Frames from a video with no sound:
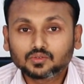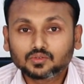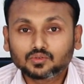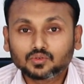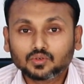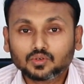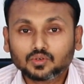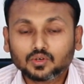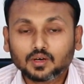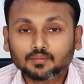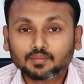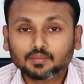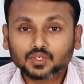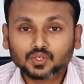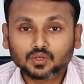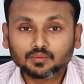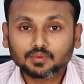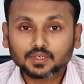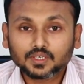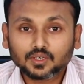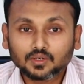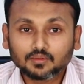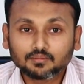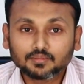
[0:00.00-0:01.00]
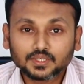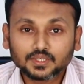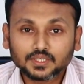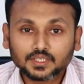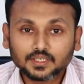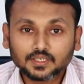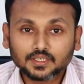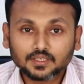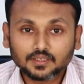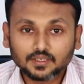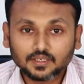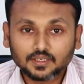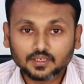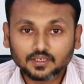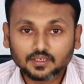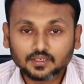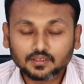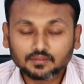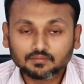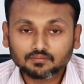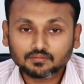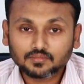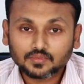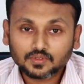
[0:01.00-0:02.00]
সো আমরা সবাই কম বেশি
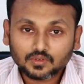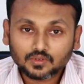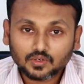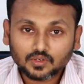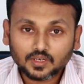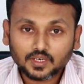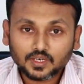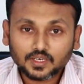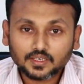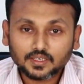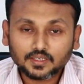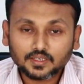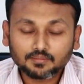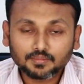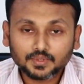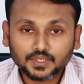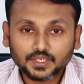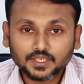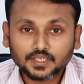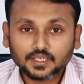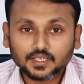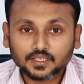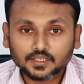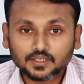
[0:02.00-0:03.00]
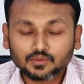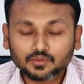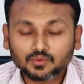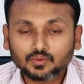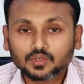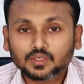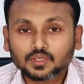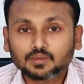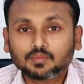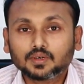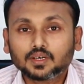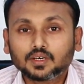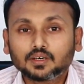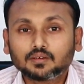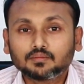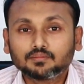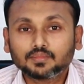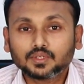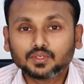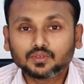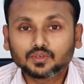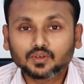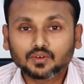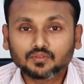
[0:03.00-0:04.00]
অনলাইনে মিটিং অ্যাটেন্ড করি বা
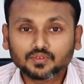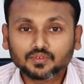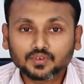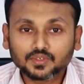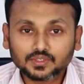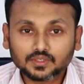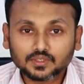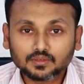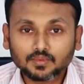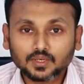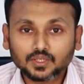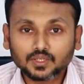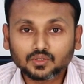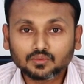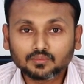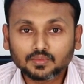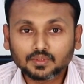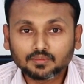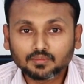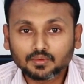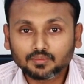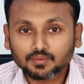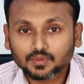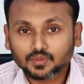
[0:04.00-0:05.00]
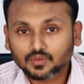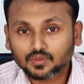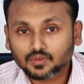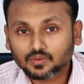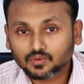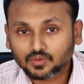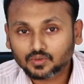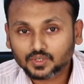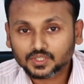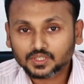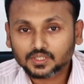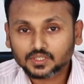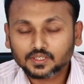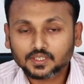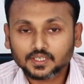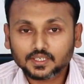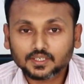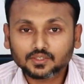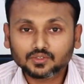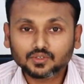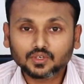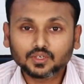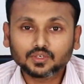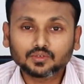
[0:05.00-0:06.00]
ভিডিও কনফারেন্সের মাধ্যমে বিভিন্ন লোকেশন
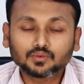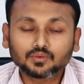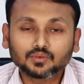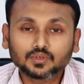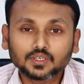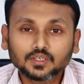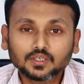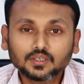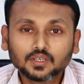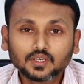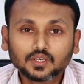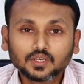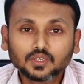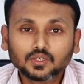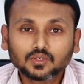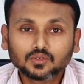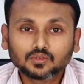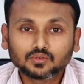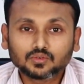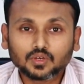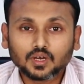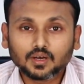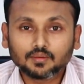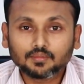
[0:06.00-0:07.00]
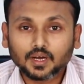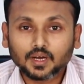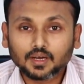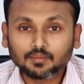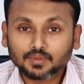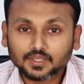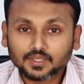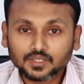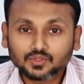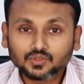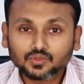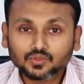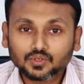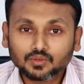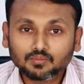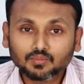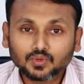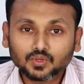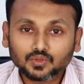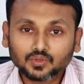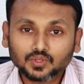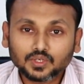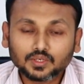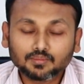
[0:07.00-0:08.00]
থেকে জয়েন করি সো আপনাদের জন্যই
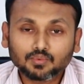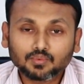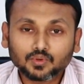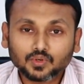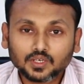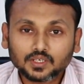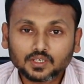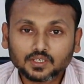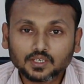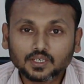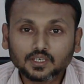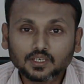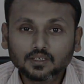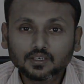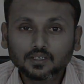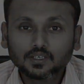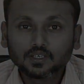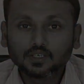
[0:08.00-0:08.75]
মূলত এই প্রোডাক্টটা